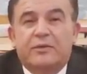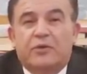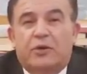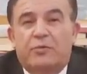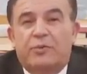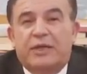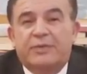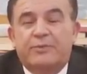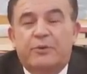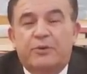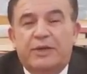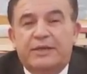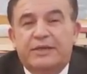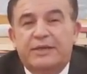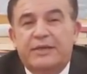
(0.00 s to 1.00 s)
Donbas
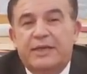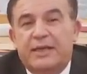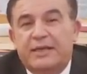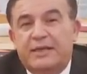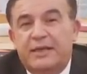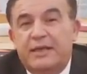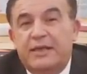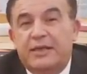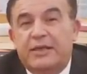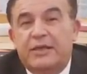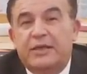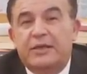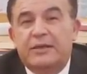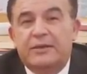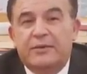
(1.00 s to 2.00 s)
bölgesindeki
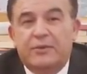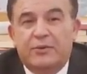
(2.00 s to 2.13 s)
iki e,